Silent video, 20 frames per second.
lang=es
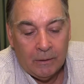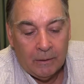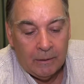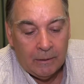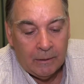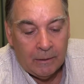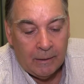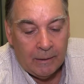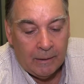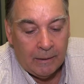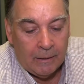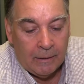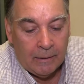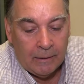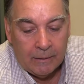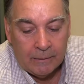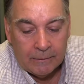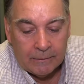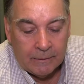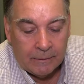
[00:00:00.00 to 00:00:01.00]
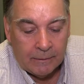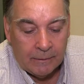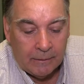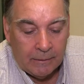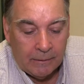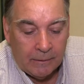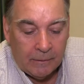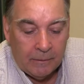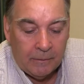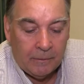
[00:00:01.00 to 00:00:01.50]

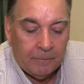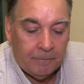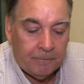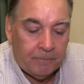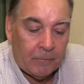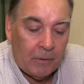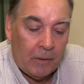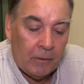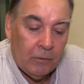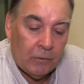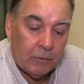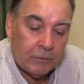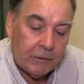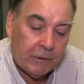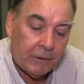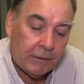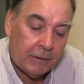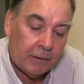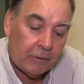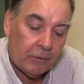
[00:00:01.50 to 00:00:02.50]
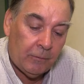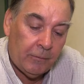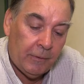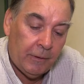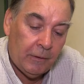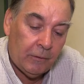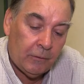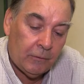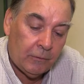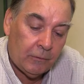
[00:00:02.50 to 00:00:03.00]
eh, los, este, ¿cómo
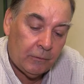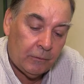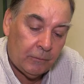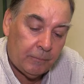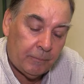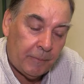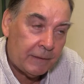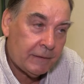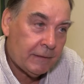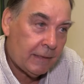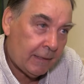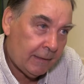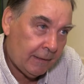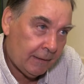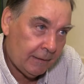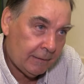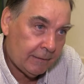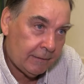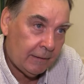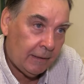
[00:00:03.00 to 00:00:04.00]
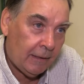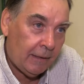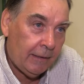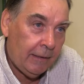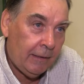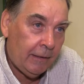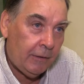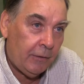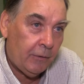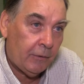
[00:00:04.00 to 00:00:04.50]
es? los pasajes
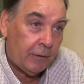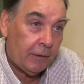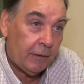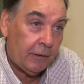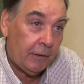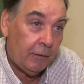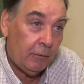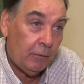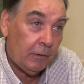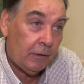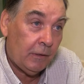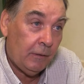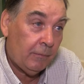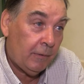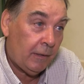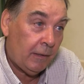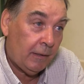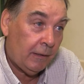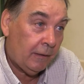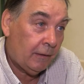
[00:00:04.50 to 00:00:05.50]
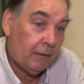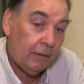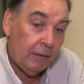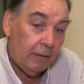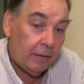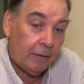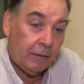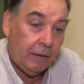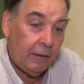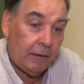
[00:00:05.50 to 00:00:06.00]
aéreos que de última
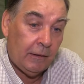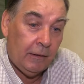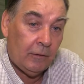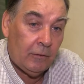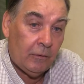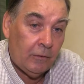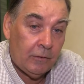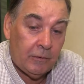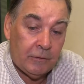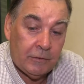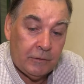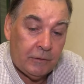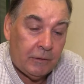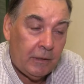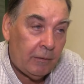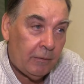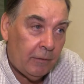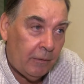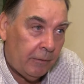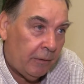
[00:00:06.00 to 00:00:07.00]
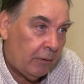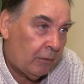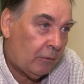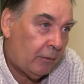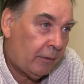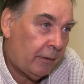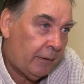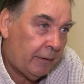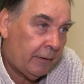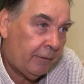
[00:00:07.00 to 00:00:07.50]
quienes no lo necesitaban iban a
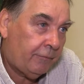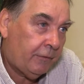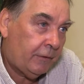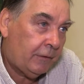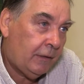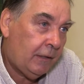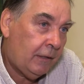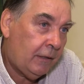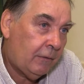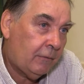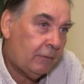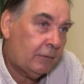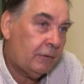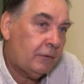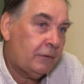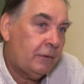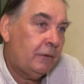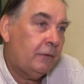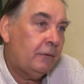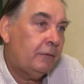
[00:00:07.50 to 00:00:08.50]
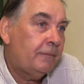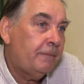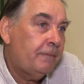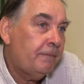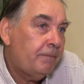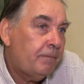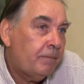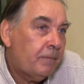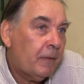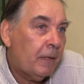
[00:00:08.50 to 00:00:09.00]
cobrar en efectivo. Entonces digo,
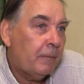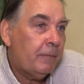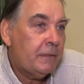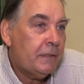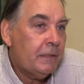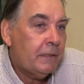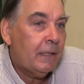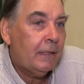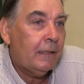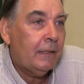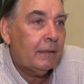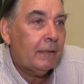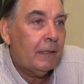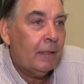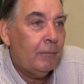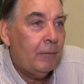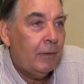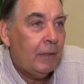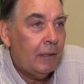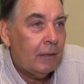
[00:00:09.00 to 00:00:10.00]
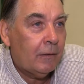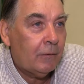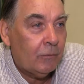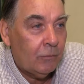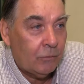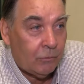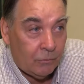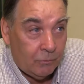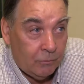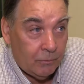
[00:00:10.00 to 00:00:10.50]
me parece que hay que terminar
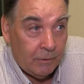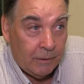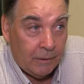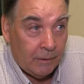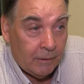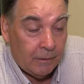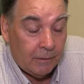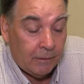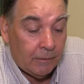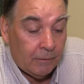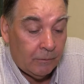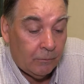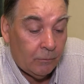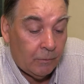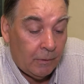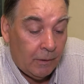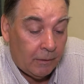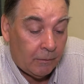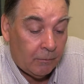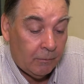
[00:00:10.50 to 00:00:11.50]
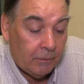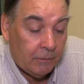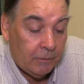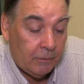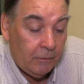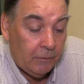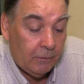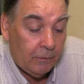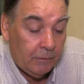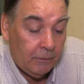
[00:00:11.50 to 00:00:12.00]
con toda una, una
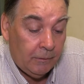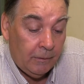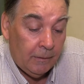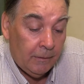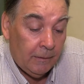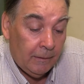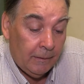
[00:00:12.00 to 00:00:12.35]
cuestión